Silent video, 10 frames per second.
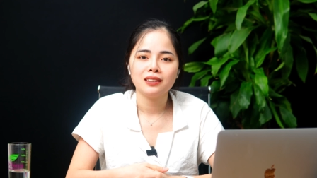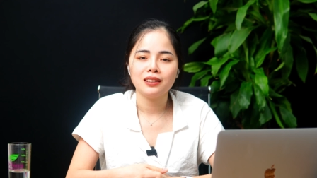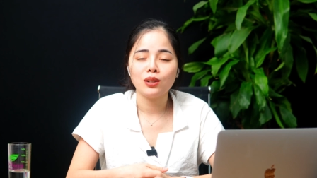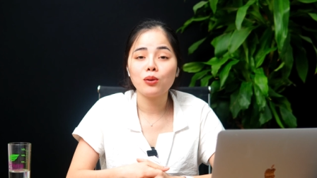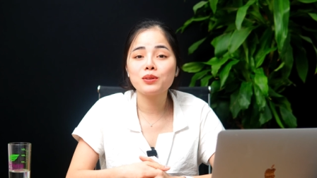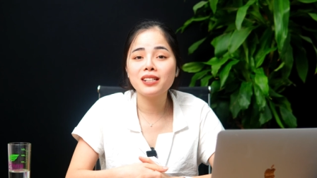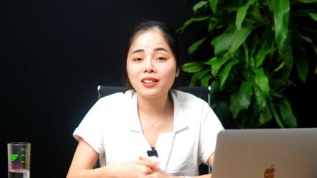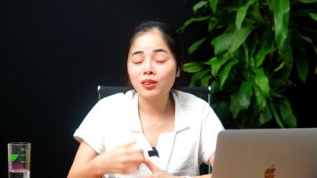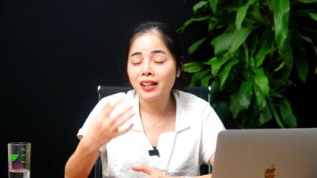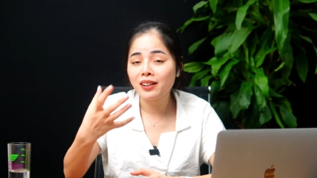thì nó cũng chỉ
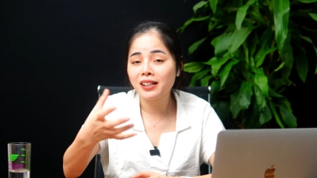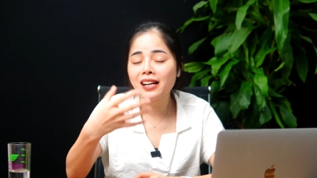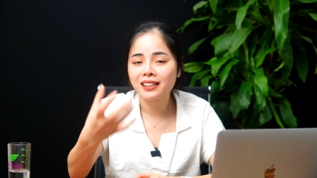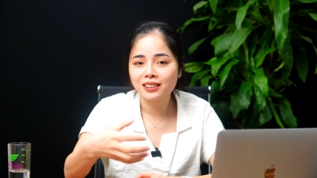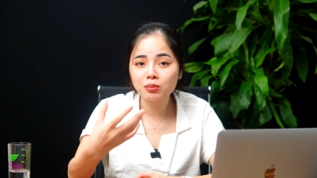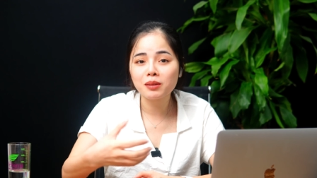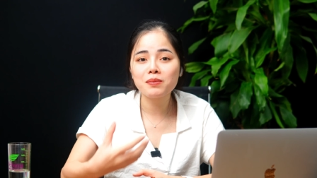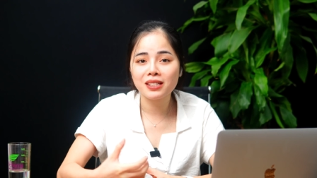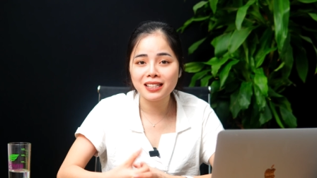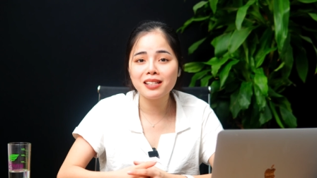còn đây là trong tâm
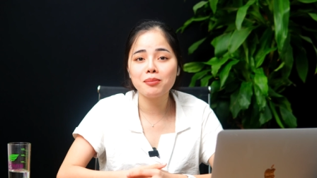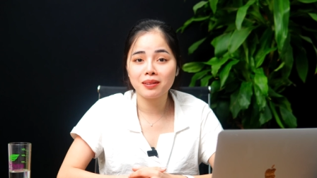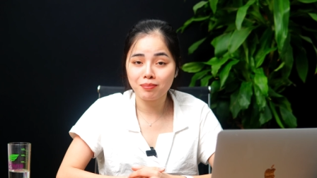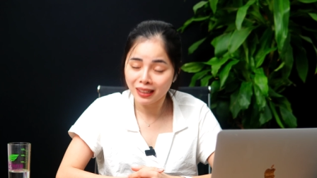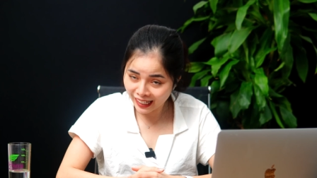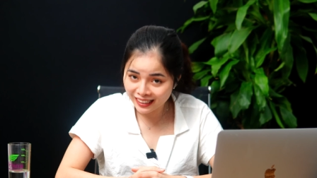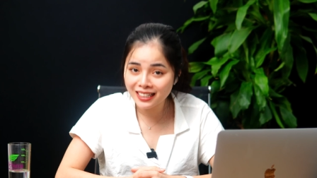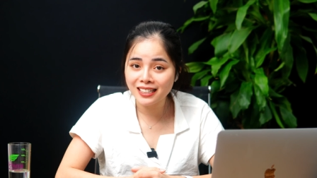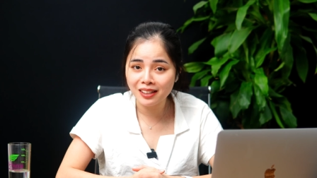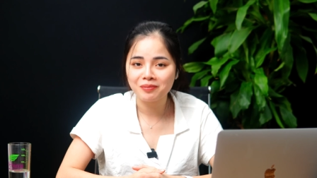trí thì mình cải
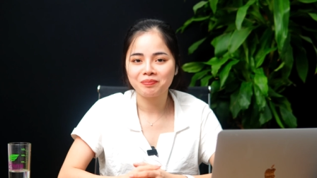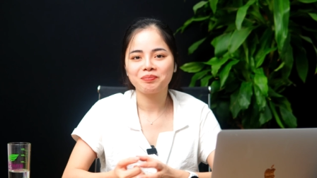thiện nhá.